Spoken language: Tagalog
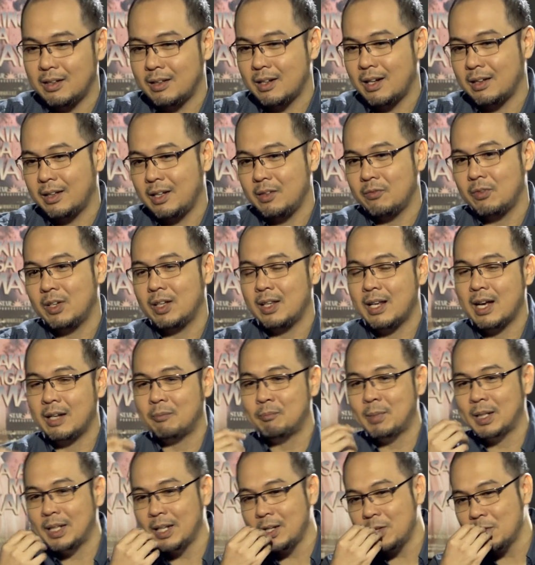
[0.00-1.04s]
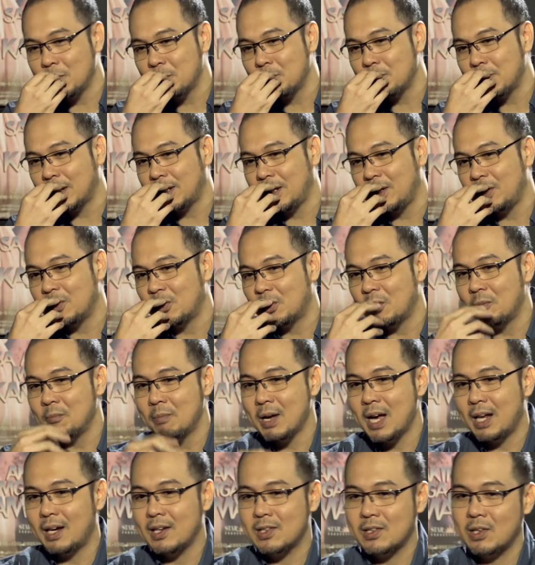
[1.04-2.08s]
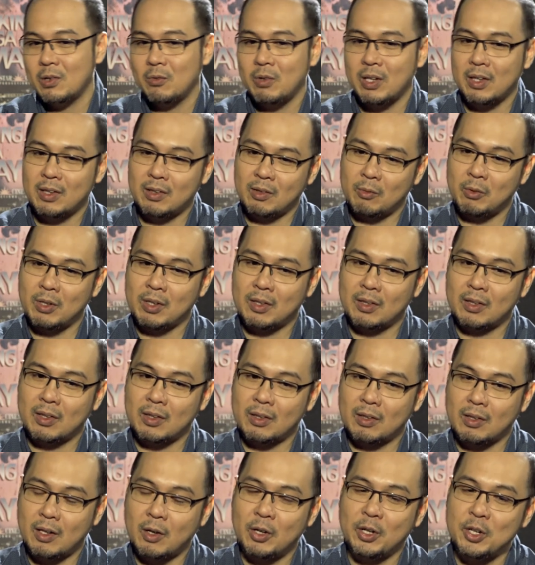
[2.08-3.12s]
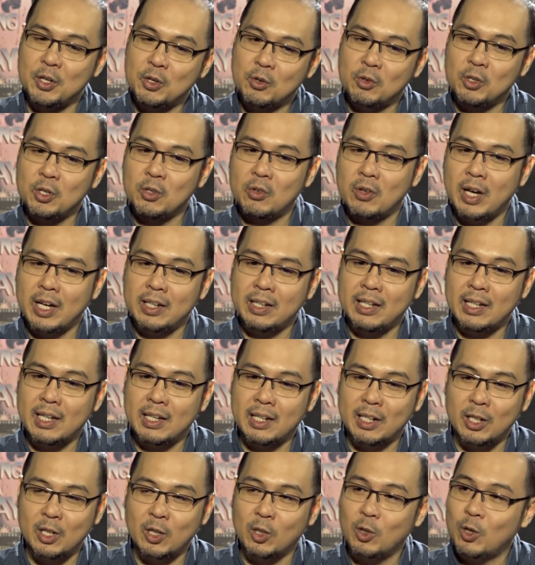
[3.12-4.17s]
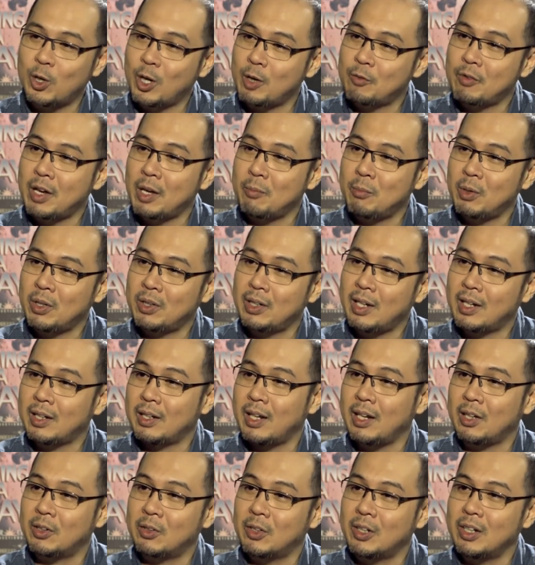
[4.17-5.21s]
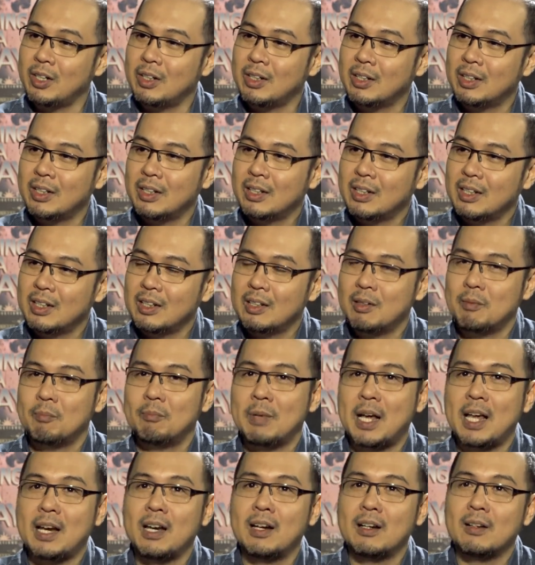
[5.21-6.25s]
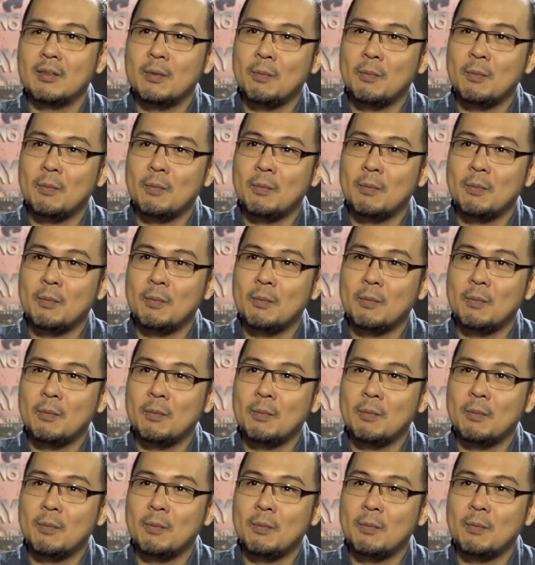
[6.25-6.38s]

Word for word: not even that, pati yung, pati yung comparison with, with or yung, yung idea na ginaglorify mo yung dictator Mm. Parang